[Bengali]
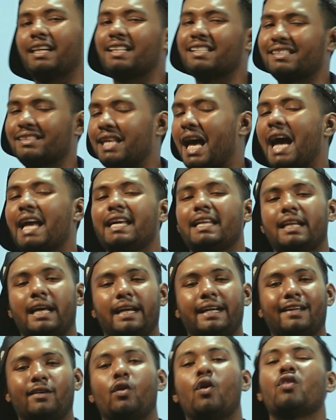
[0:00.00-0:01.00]
এটা স্থায়ী না
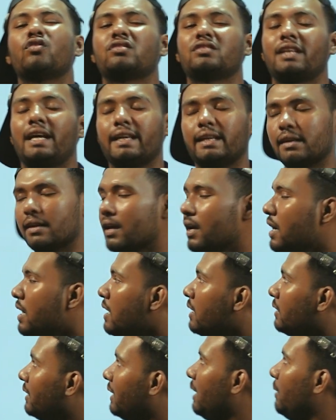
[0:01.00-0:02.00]
এটা অস্থায়ী
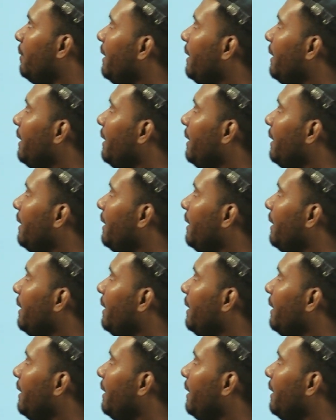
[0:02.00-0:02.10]
তাহলে